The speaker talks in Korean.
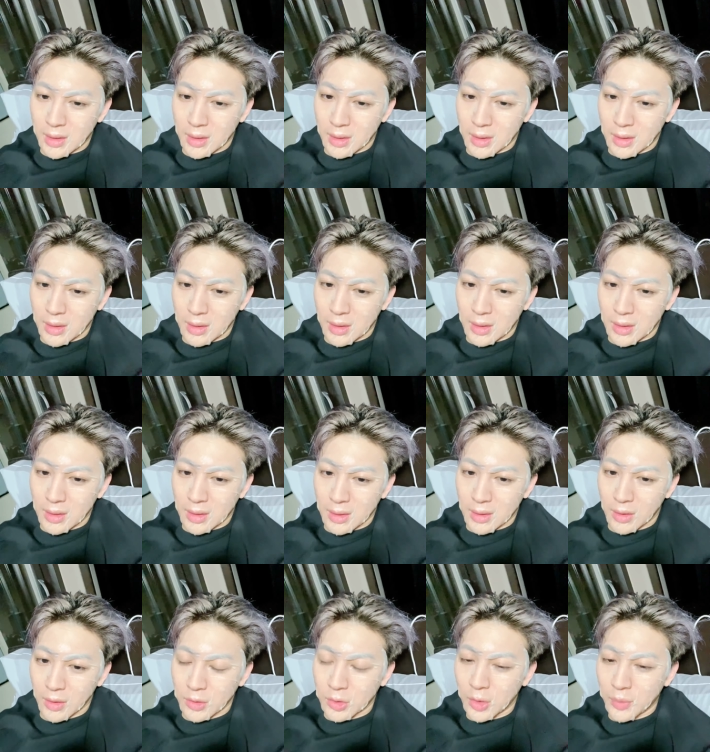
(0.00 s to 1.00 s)

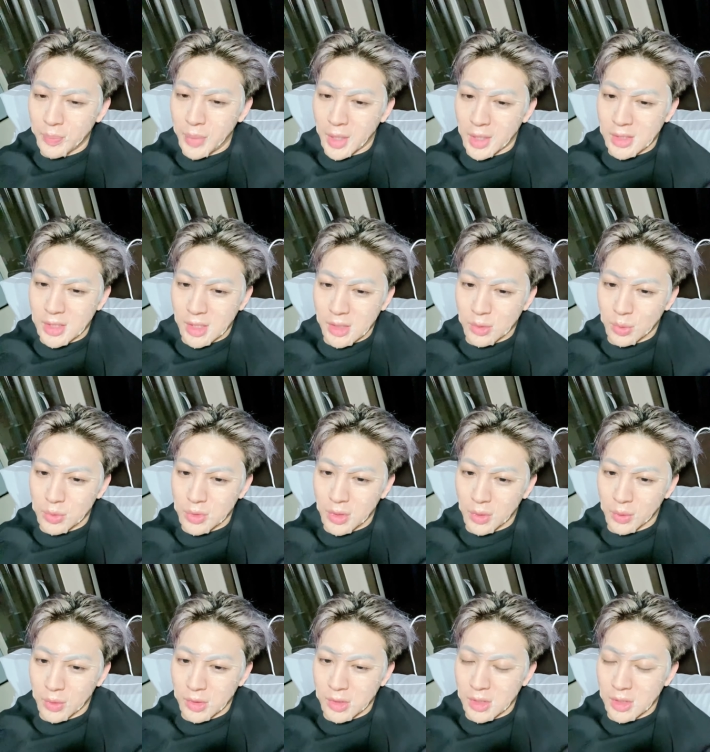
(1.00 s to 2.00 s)
어, 어떤 팩이 제일
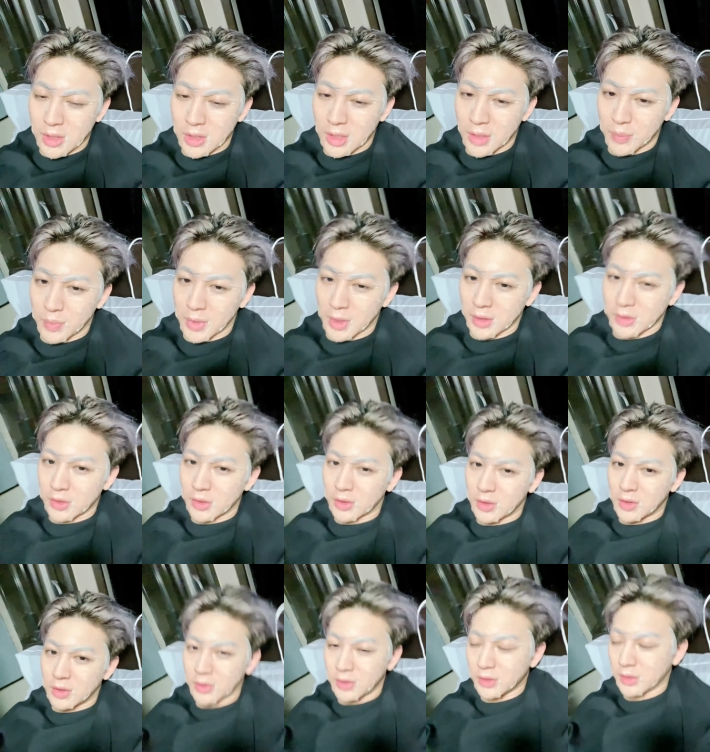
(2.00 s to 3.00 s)
좋냐고요
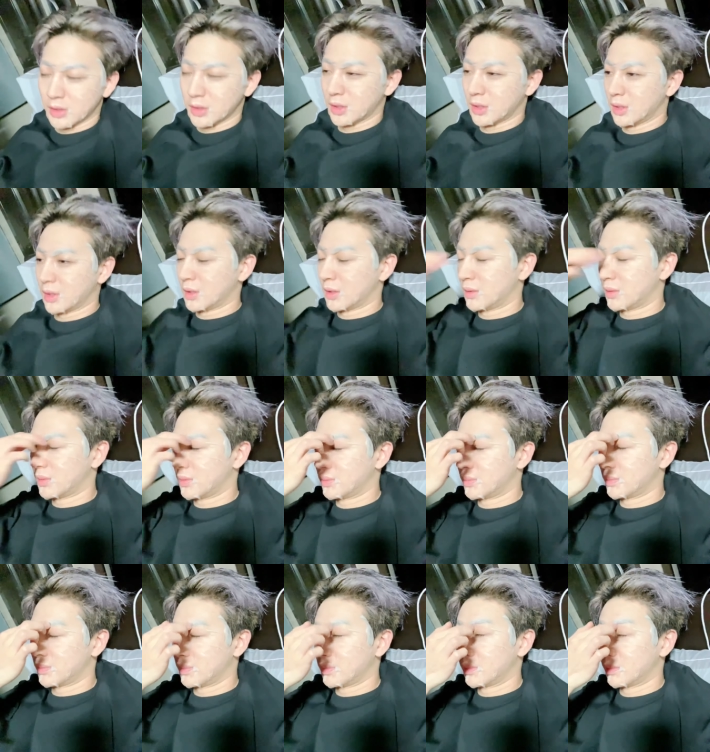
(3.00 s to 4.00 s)
지인님께서 이제
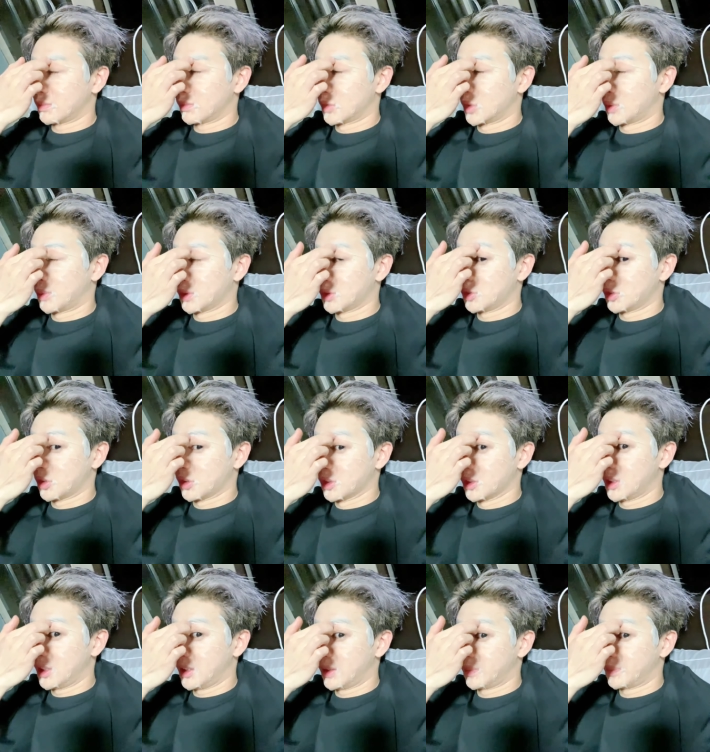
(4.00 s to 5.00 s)
물어봐
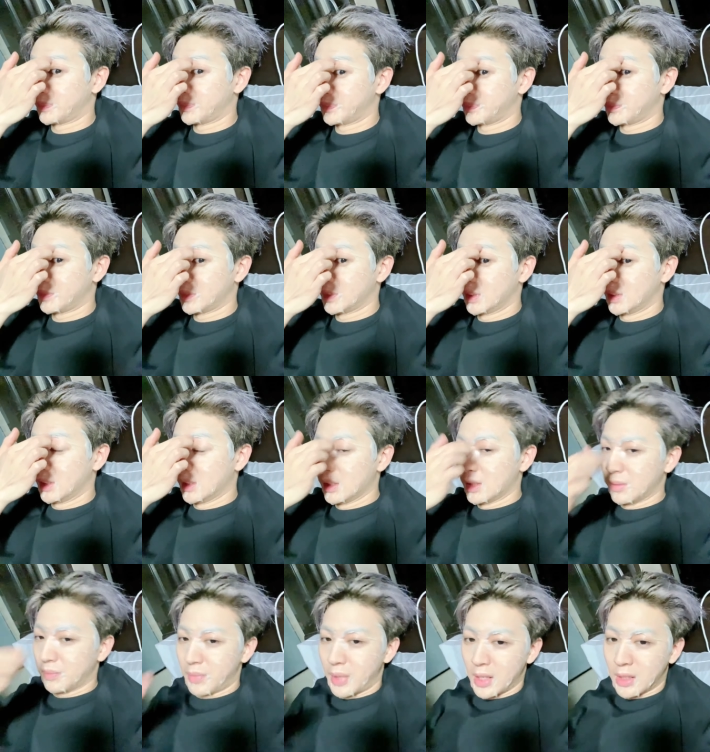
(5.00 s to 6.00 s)
주셨는데
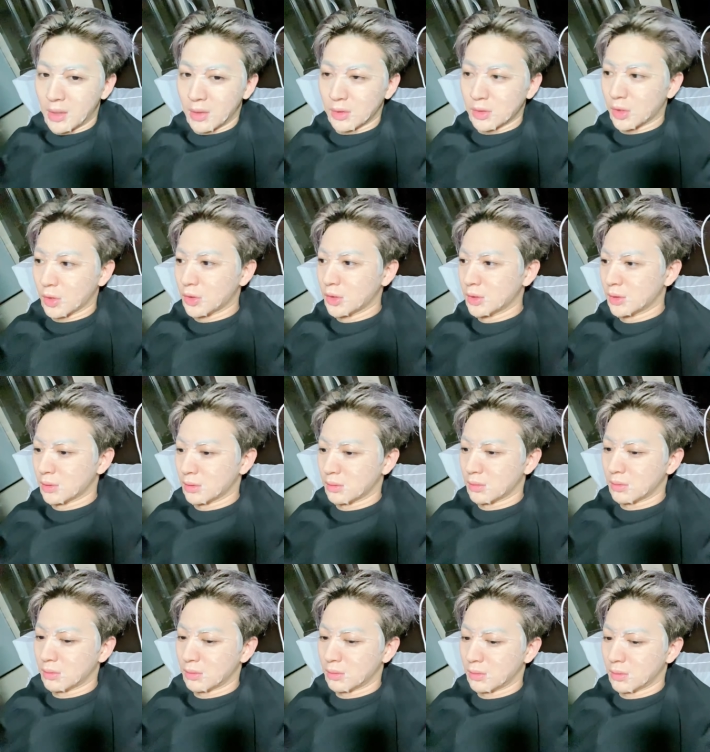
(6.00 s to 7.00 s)
팩이요 저는
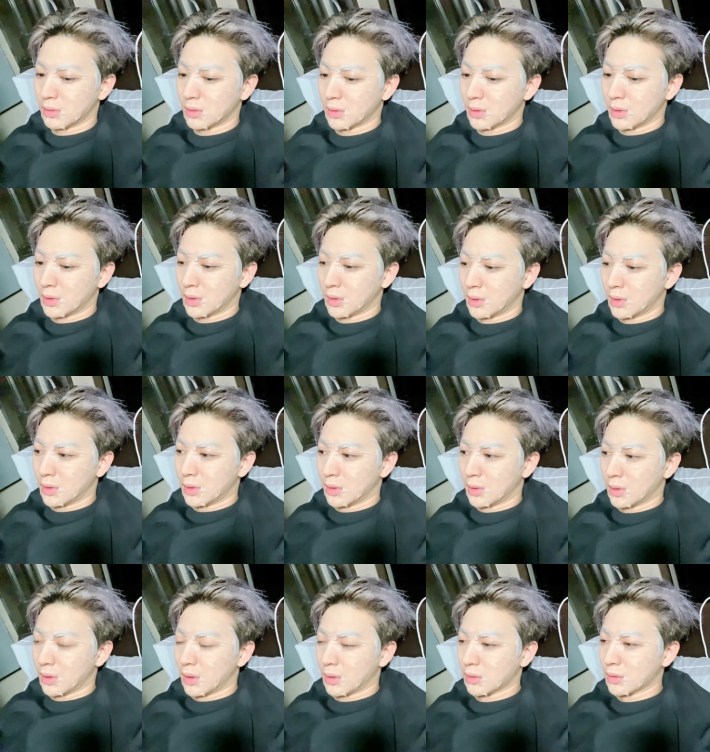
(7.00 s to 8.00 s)

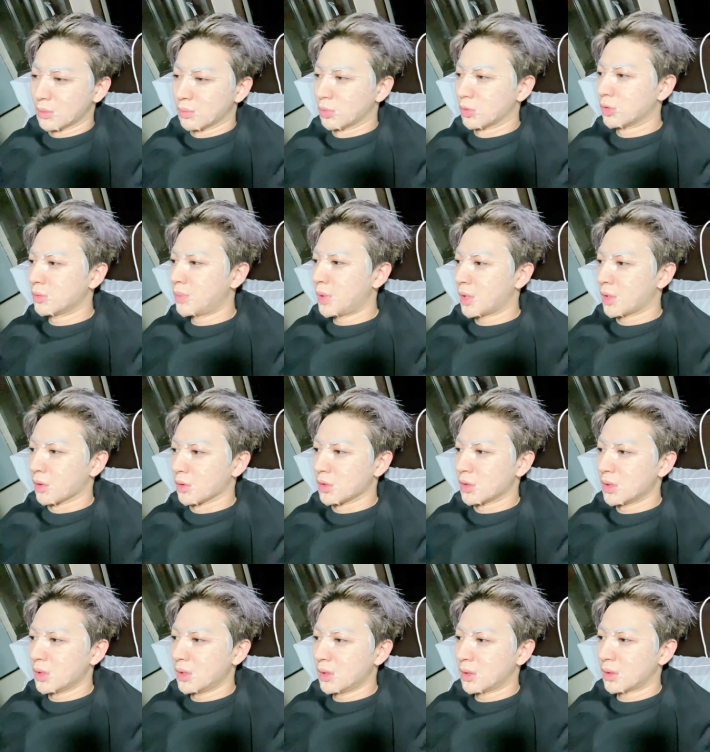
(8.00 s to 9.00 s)
아그 무슨
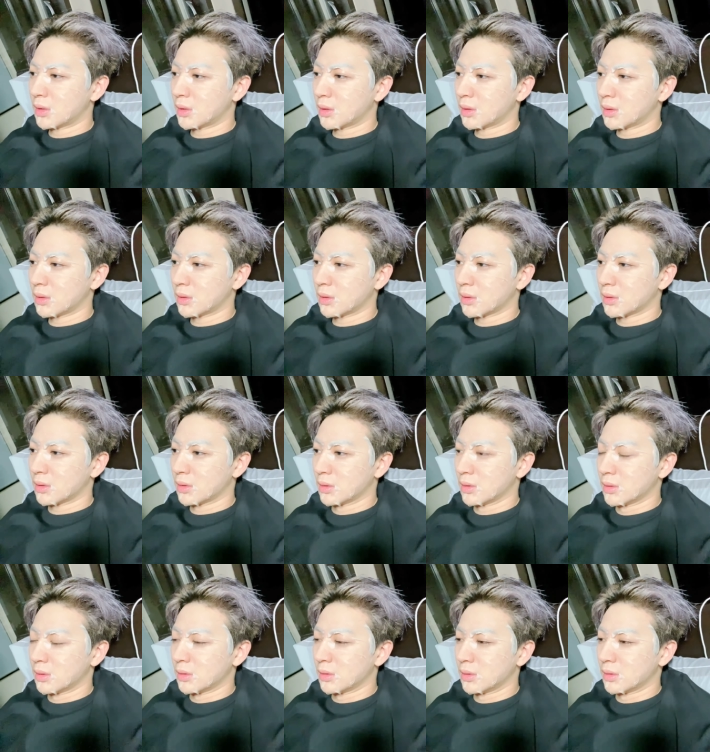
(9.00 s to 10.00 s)
팩이었지
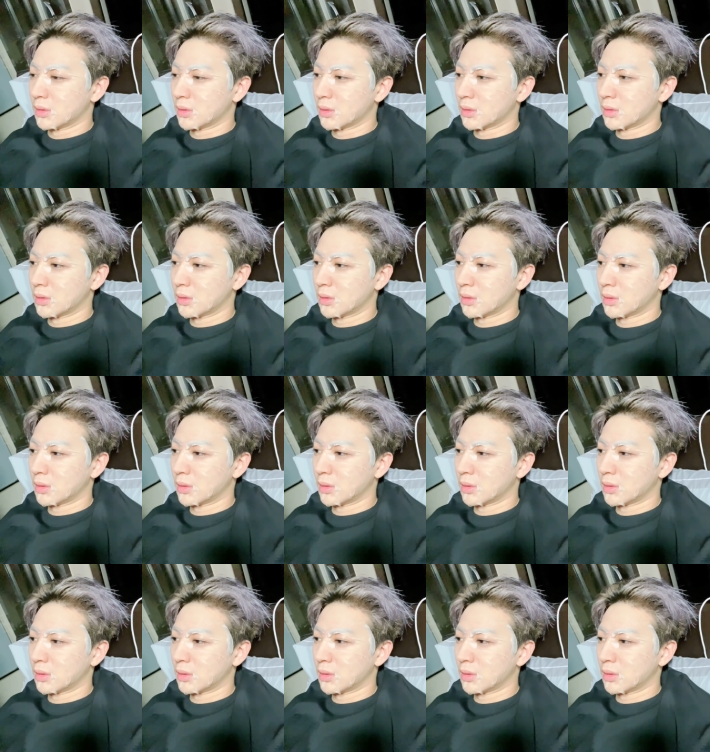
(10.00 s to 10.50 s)
그